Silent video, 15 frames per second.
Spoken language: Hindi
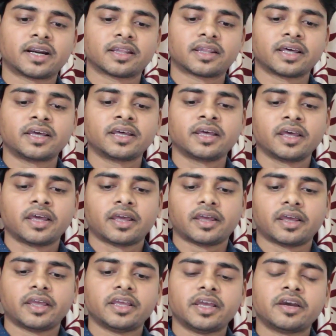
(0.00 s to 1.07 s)
करता है
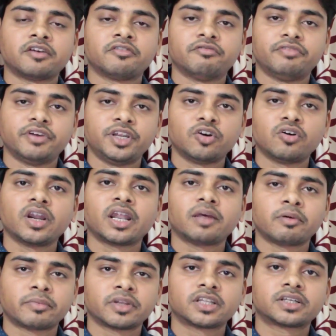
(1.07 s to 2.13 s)
ये वीडियो लेने
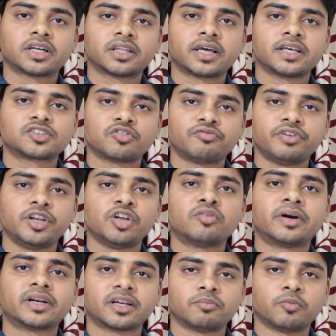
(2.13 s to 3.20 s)
में मदद करता है इसको वीडियो
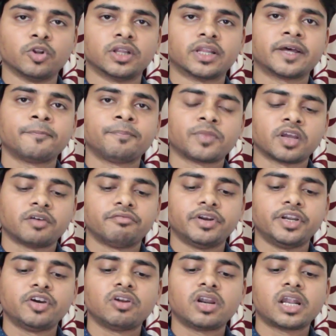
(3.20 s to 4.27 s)
बटन बोलते हैं
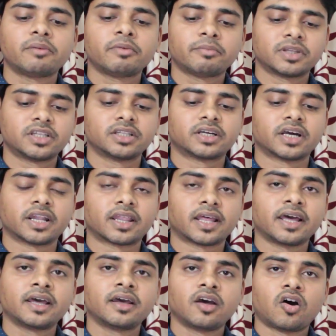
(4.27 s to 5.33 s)
वीडियो लेने में मदद करता
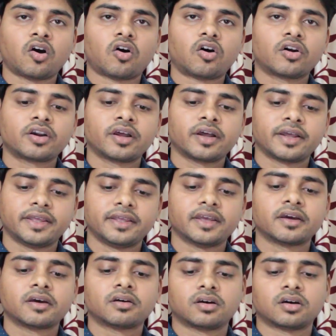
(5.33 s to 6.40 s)
है और
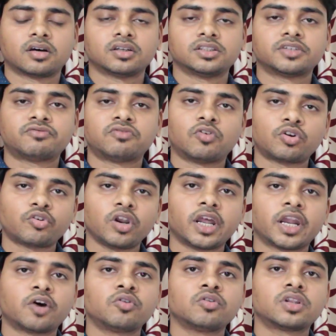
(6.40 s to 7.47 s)
ये जब फोटो ले
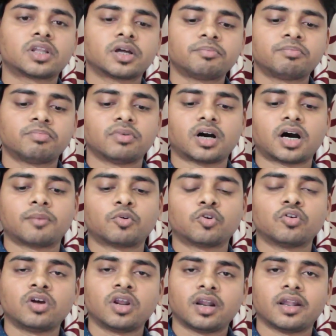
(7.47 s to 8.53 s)
रहे हो तब
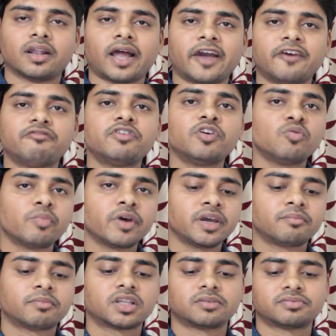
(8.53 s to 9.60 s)
आपको लाइव व्यू में
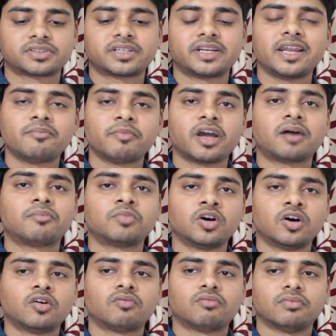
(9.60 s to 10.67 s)
मतलब स्क्रीन में आप
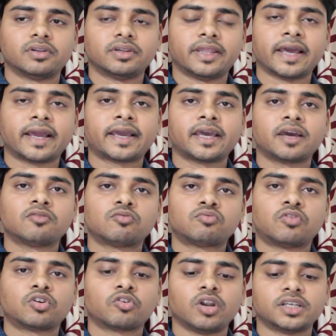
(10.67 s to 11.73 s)
देख के वो
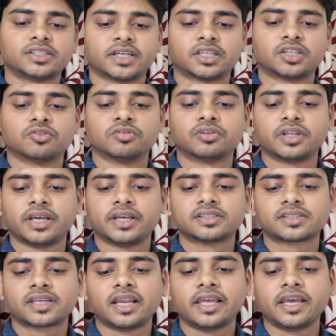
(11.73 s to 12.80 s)
फोटो ले सकते हो तो
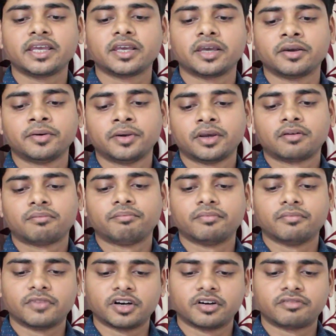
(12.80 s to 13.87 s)
इसके लिए ये
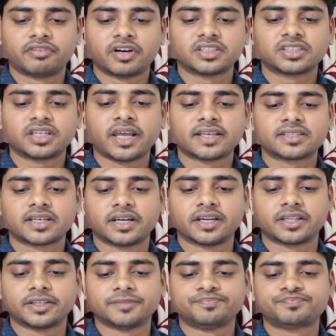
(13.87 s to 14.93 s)
फंक्शन ऐसे
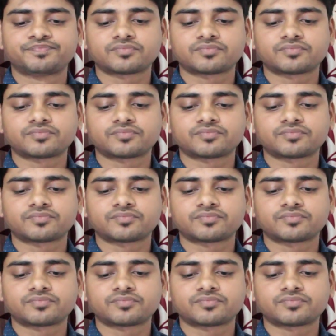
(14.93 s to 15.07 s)
करते हैं